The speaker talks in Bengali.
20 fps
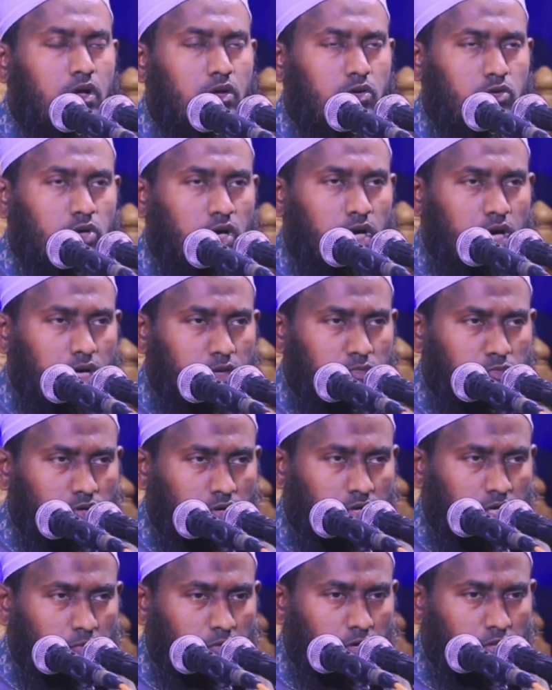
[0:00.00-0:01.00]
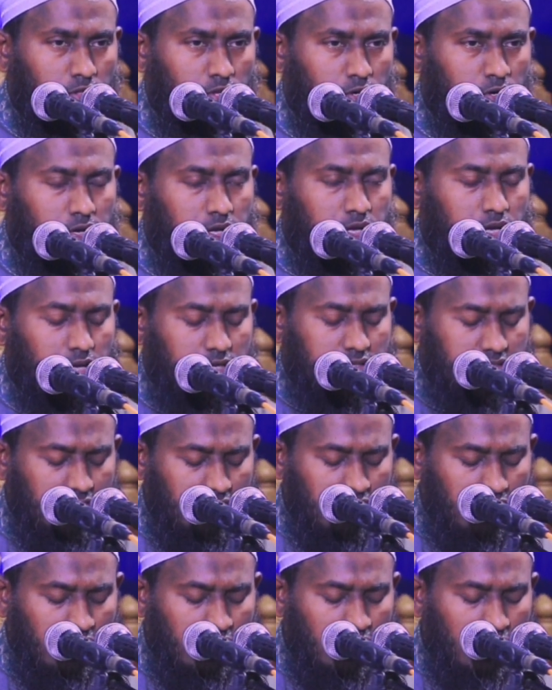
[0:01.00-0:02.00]
গুহার মুখ বন্ধ হয়ে
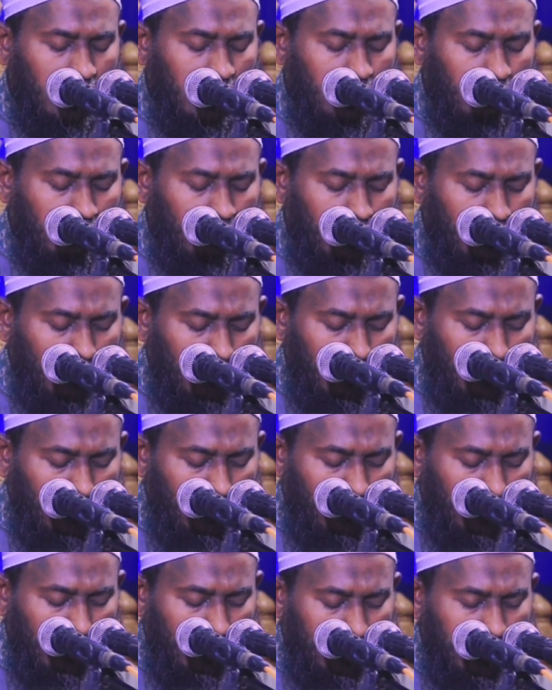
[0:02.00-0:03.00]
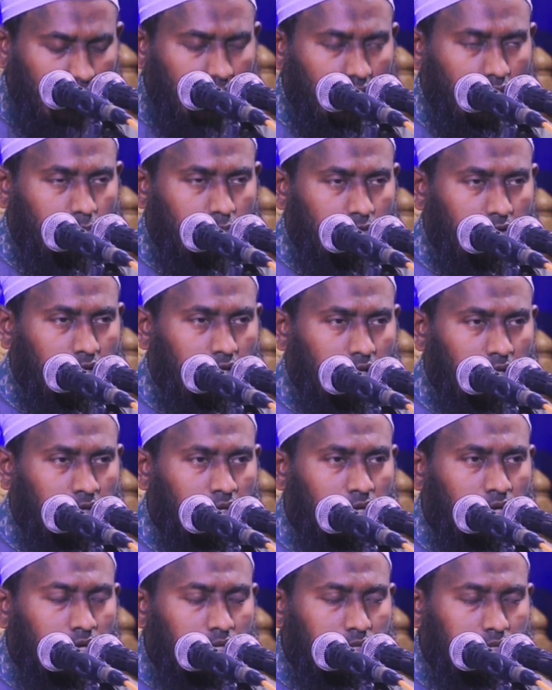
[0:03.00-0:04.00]
গেছে বন্ধ হয়ে যাওয়ার পরে
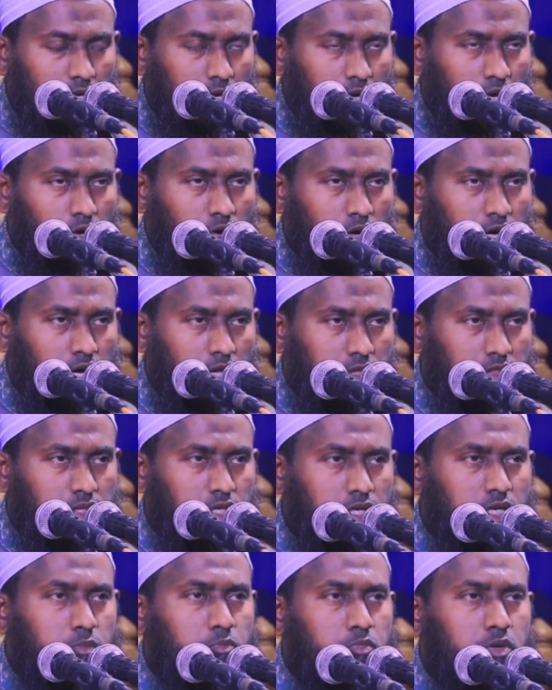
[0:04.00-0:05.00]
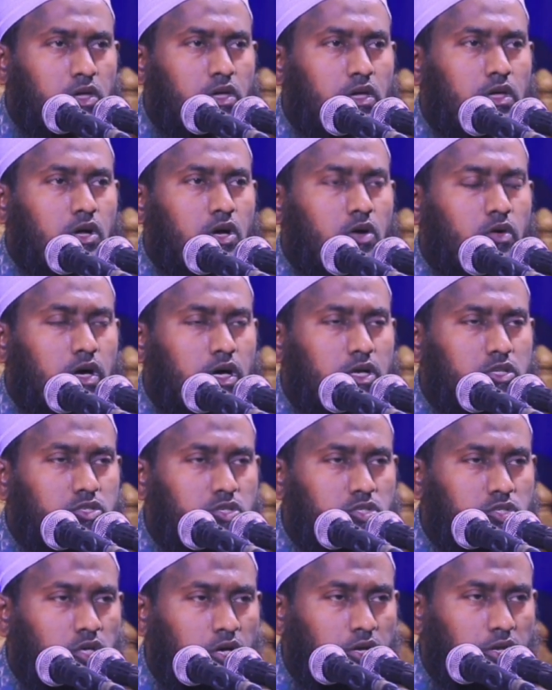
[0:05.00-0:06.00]
তারা ওখান থেকে বের হওয়ার
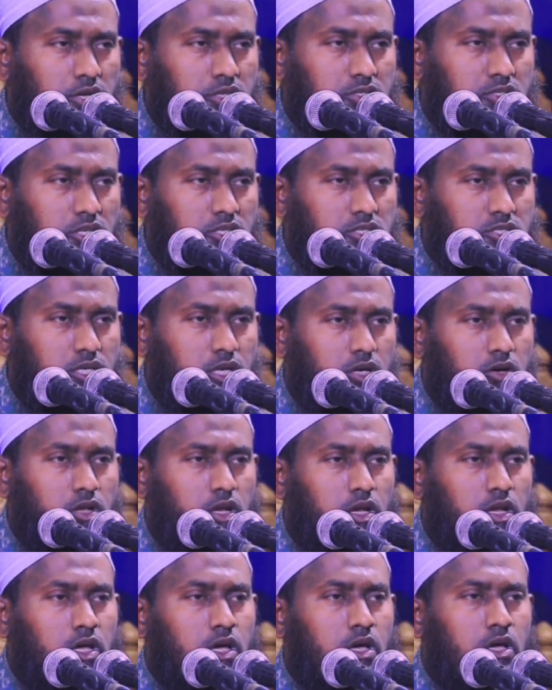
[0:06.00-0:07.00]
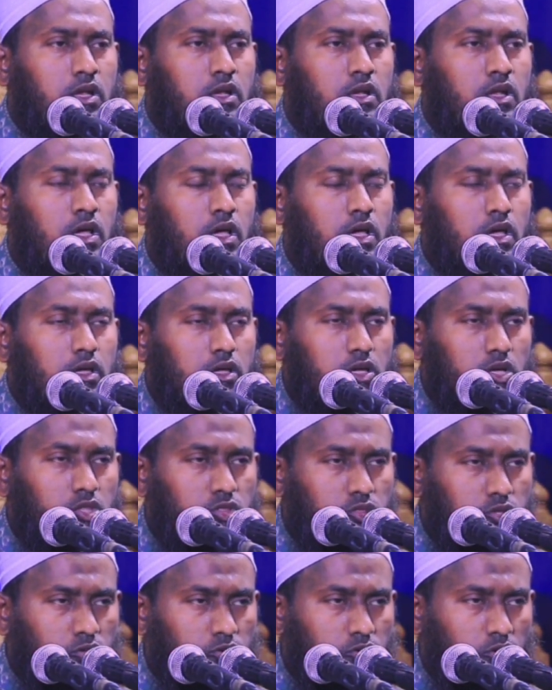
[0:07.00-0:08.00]
জন্য অনেক চেষ্টা করলেন
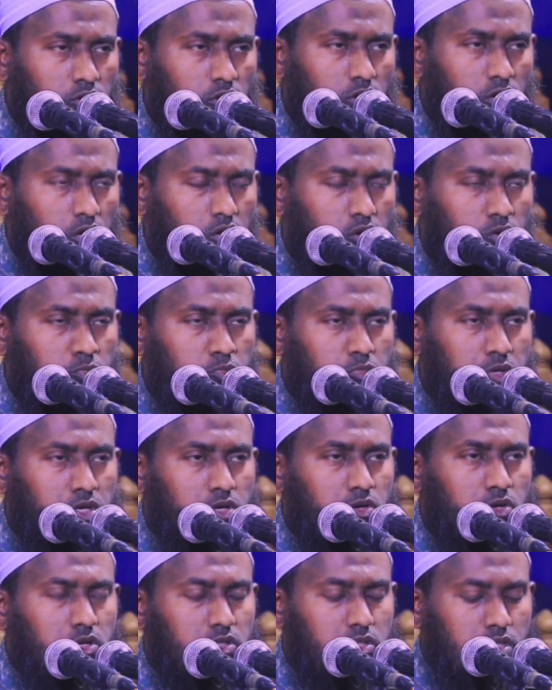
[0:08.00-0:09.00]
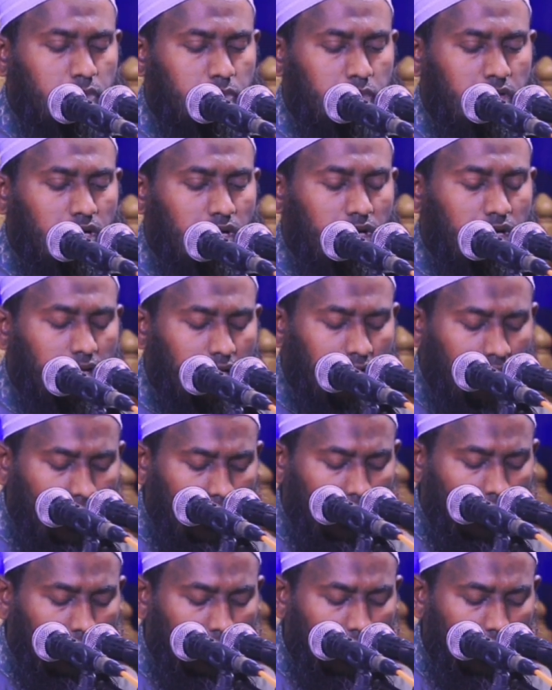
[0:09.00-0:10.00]
কিন্তু কোনো রকম বের হইতে পারলেন
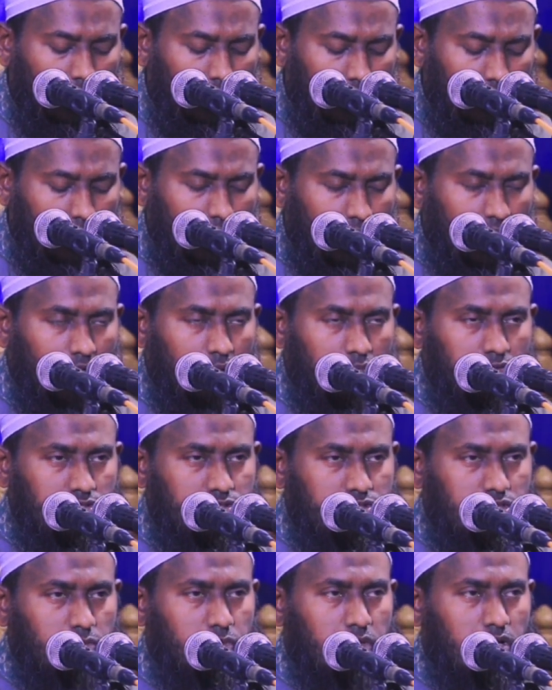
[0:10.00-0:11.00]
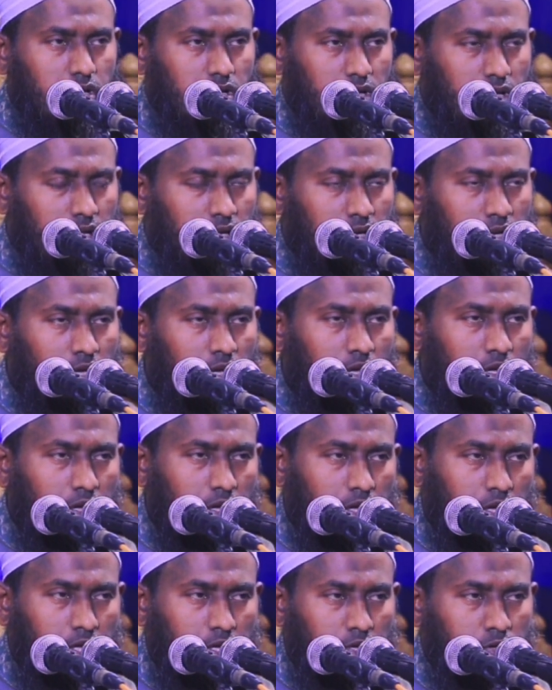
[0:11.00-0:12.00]
না তারা বুঝতে পারলেন
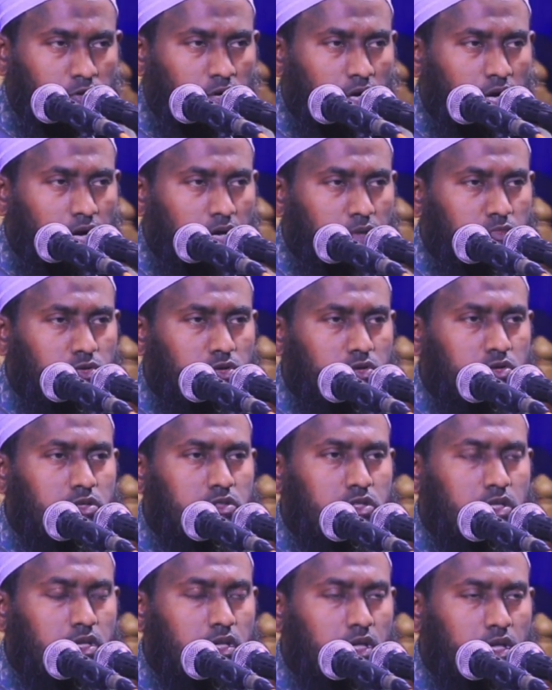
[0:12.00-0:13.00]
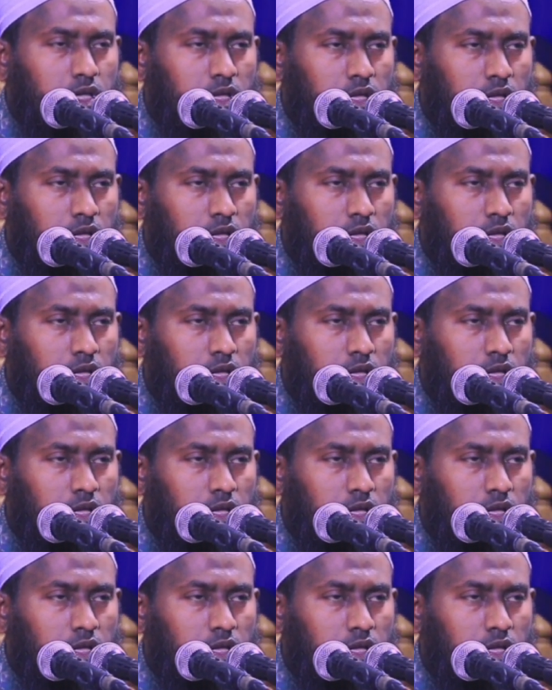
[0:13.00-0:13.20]
এই গুহার মুখ থেকে